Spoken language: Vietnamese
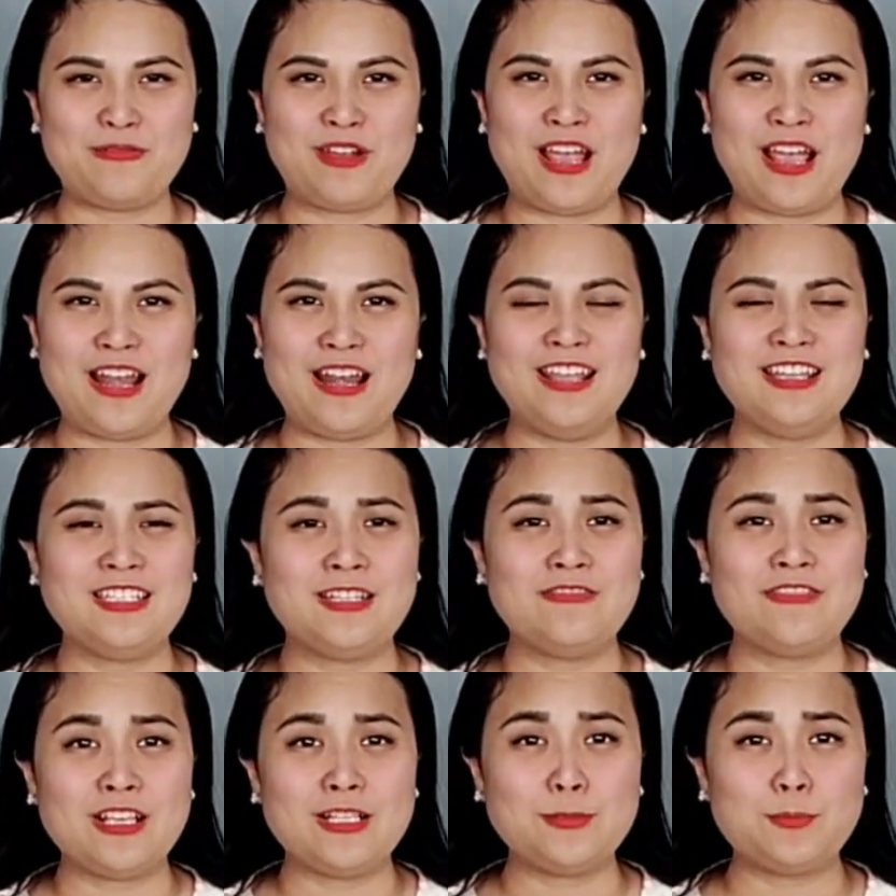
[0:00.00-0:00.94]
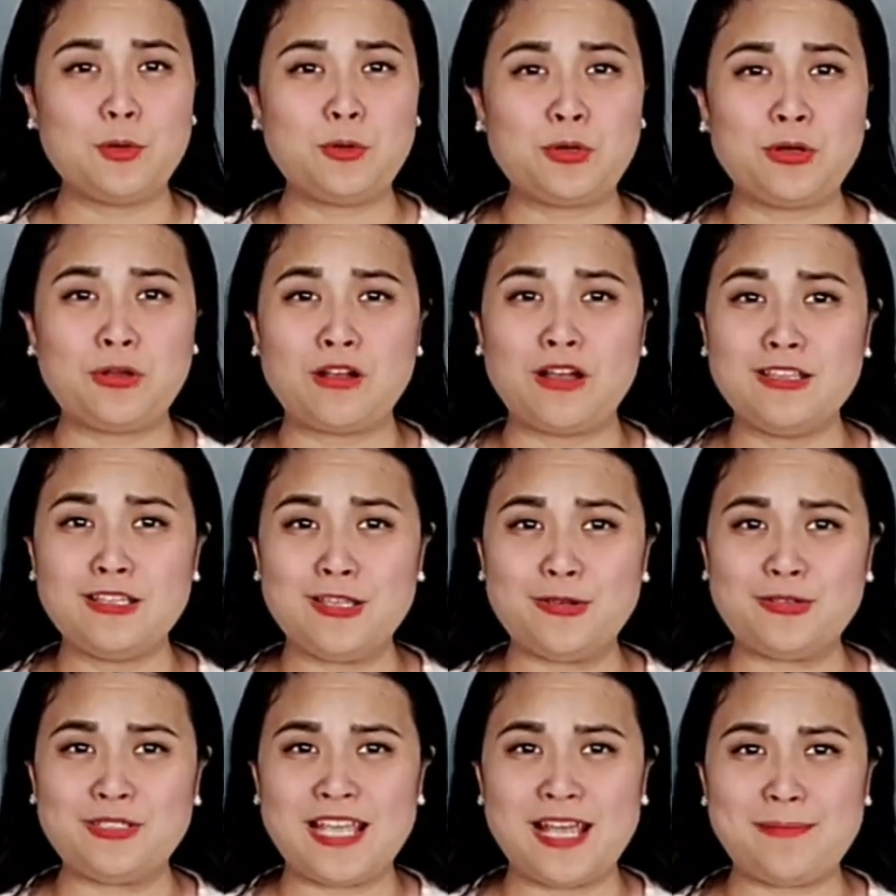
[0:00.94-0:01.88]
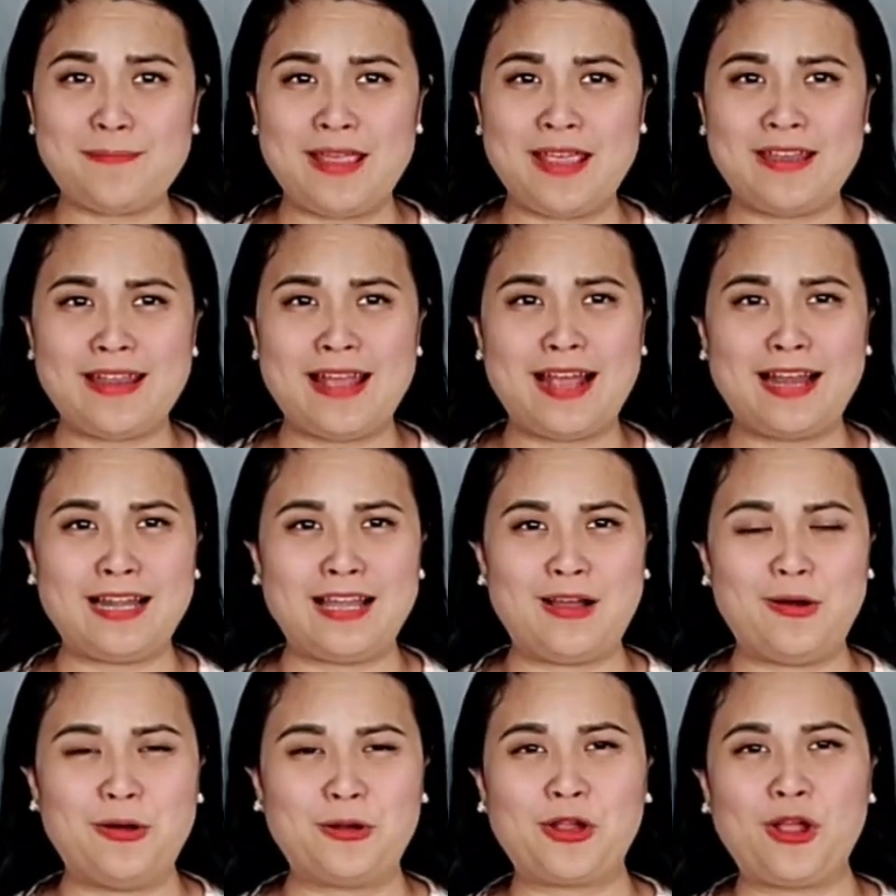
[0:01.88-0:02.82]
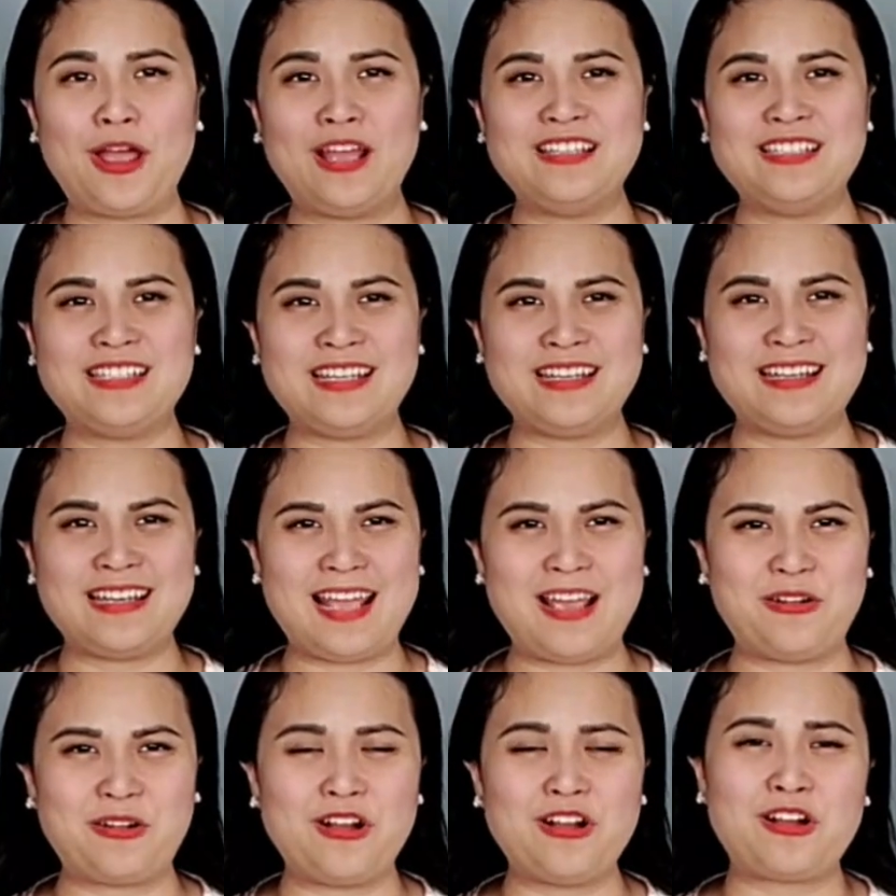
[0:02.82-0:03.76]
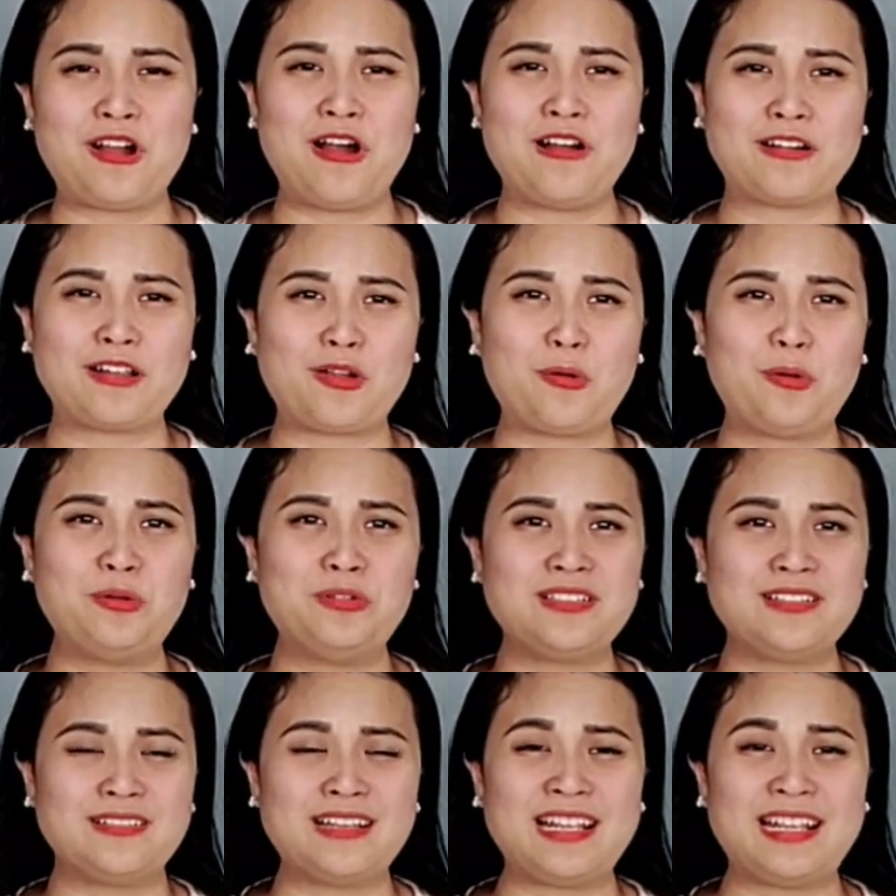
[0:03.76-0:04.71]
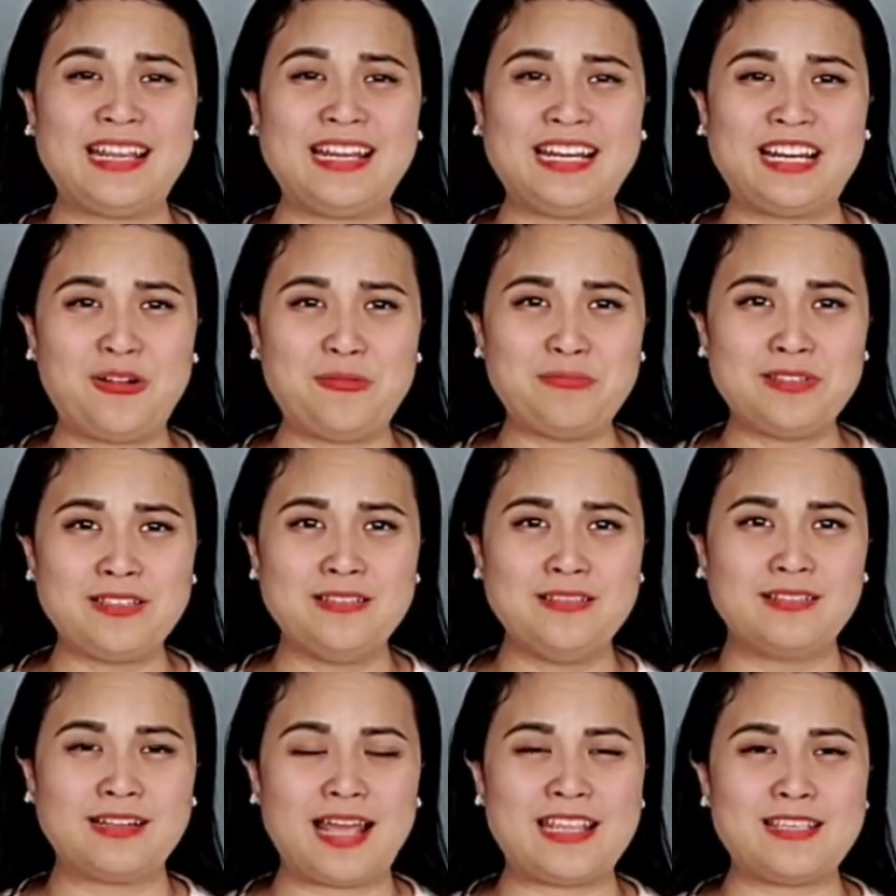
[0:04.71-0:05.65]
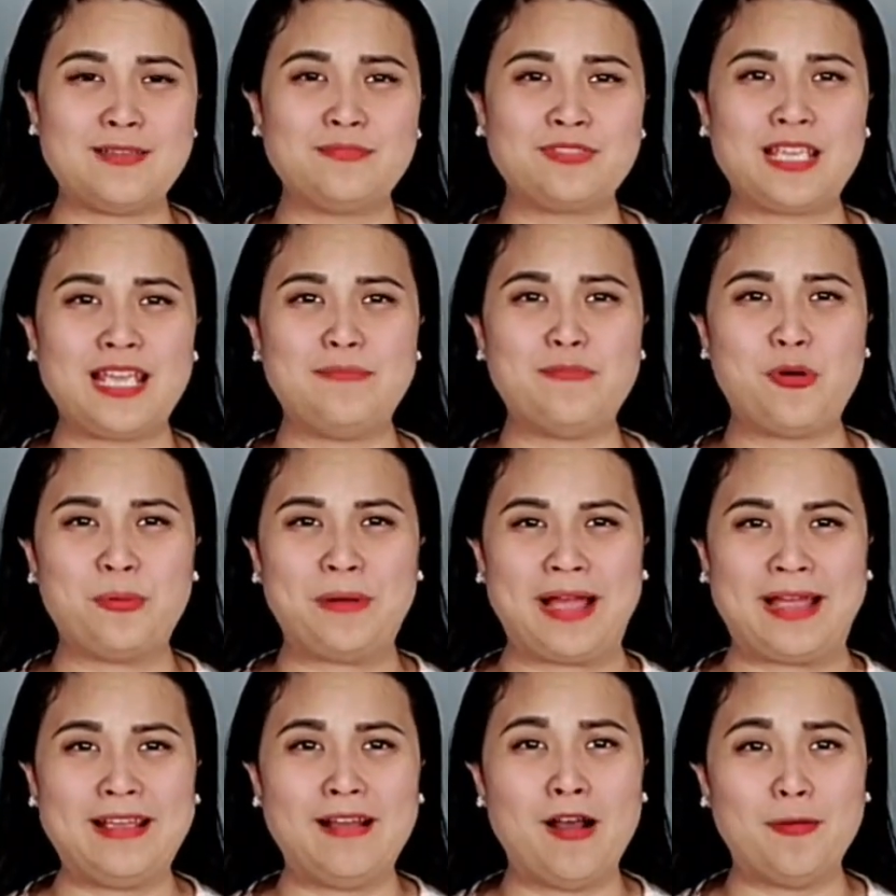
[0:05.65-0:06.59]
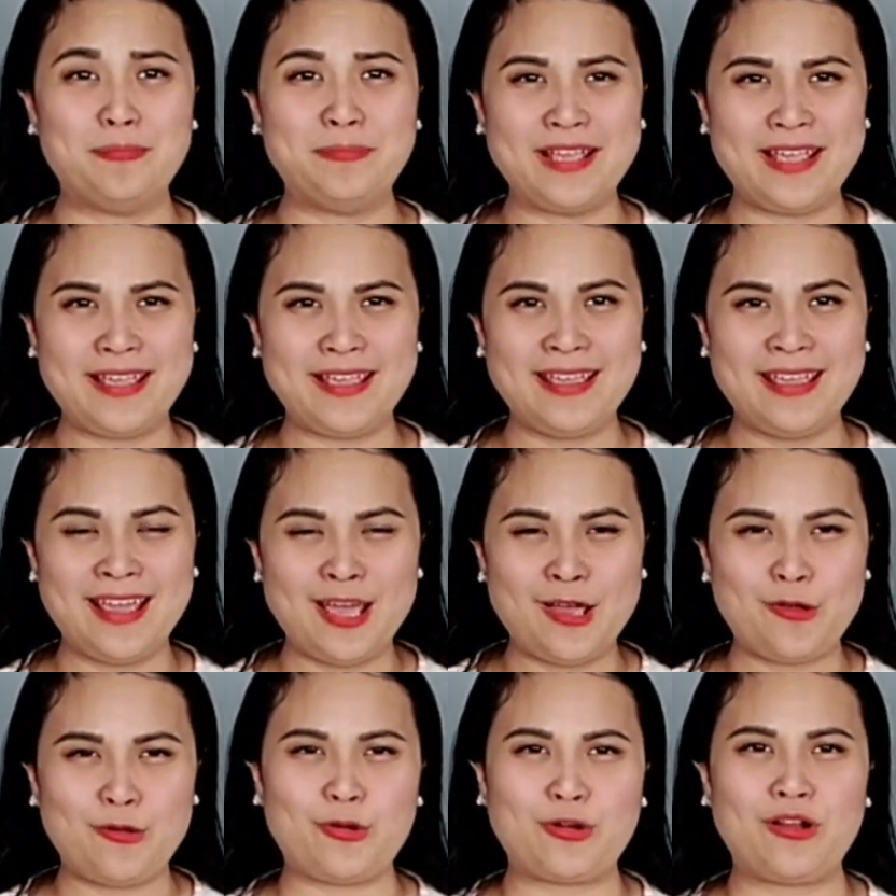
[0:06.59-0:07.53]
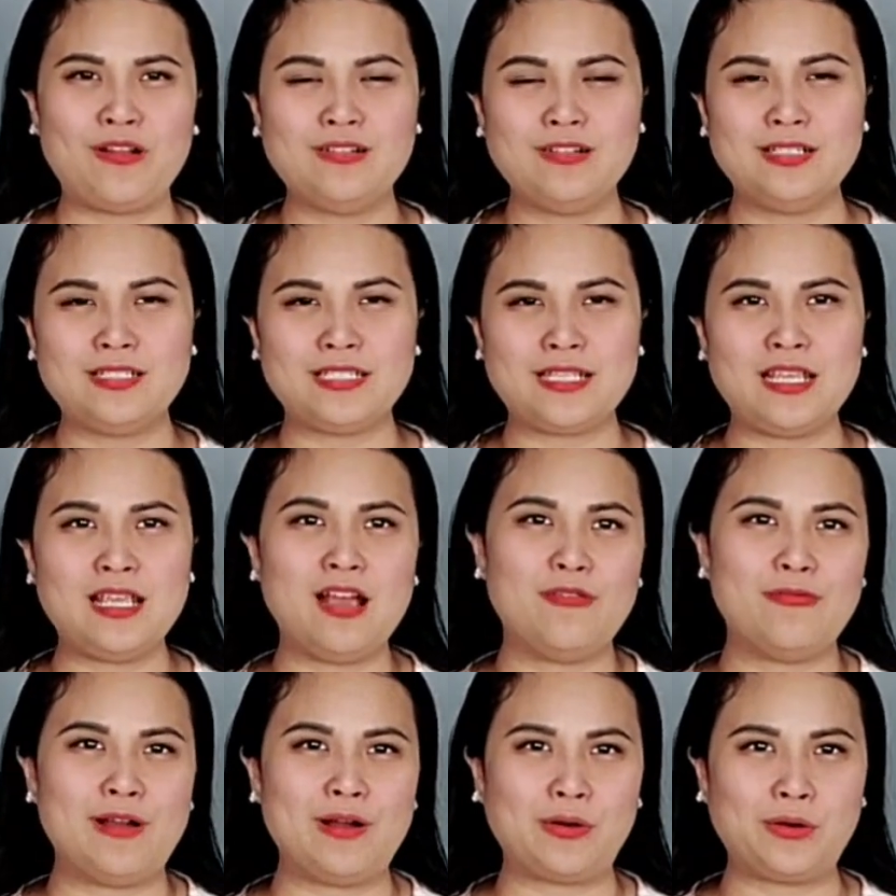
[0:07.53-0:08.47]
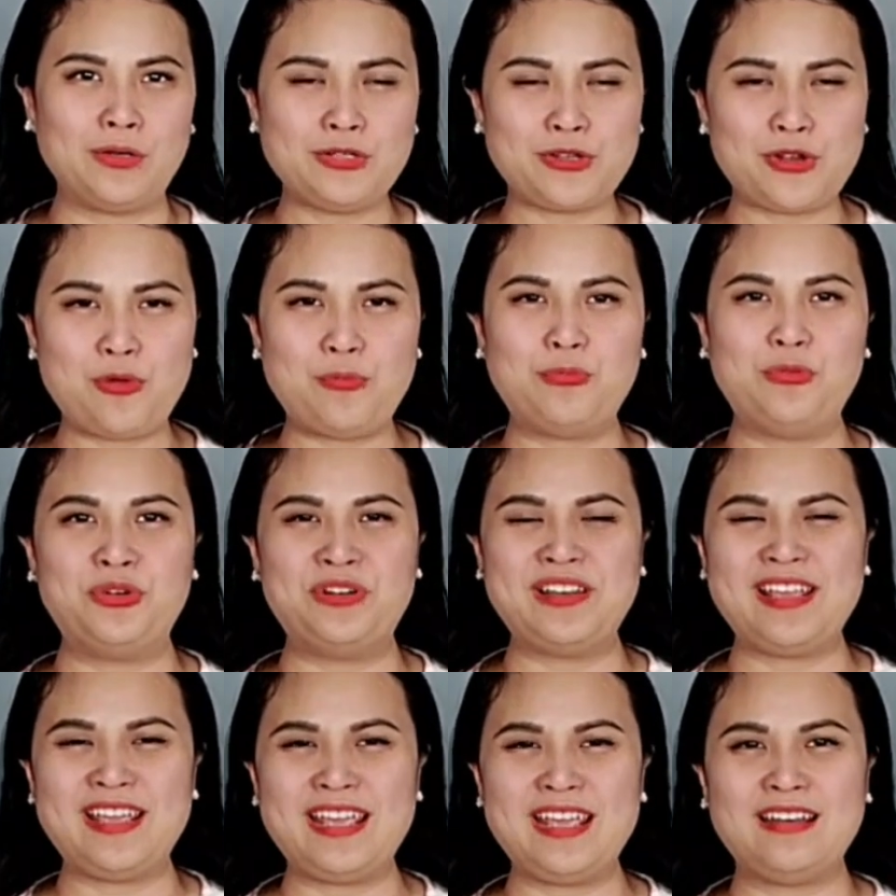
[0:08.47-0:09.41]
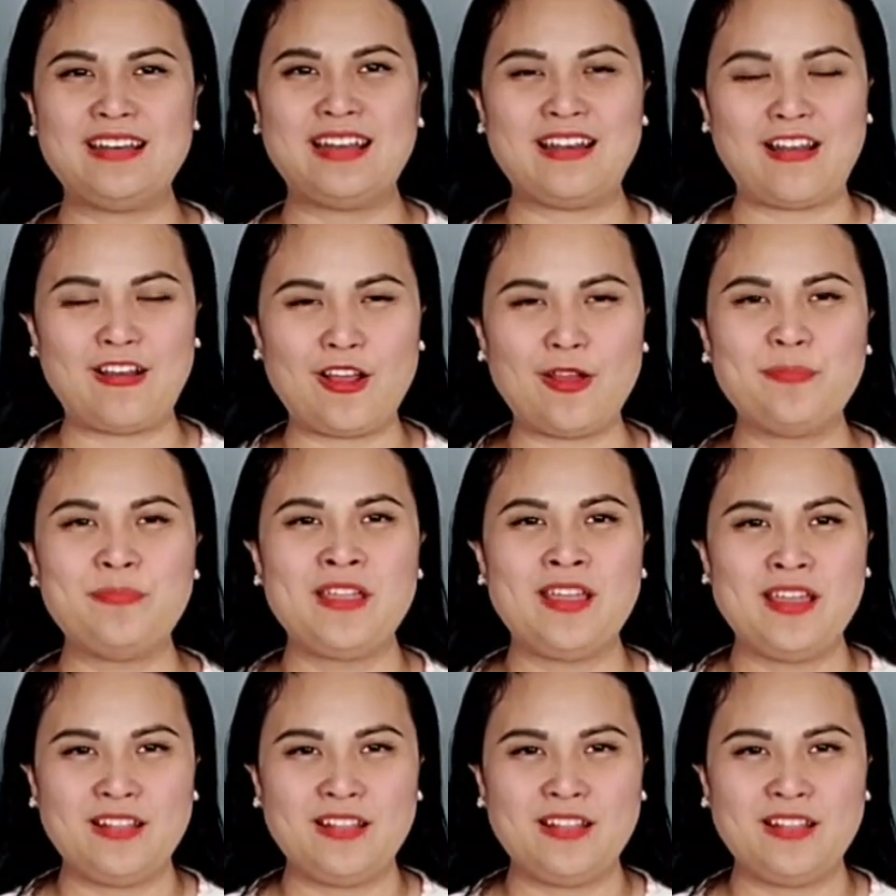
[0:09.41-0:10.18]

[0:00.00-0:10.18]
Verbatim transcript: Và lên trên Facebook cũng có nhiều cha mẹ đăng là ờ có anh chị nào có con đang uống sữa này hay không nhường lại dùm cho em một hai hộp đi. Rồi có người chỉ ở ờ, vào Costco mua đi này nọ đó.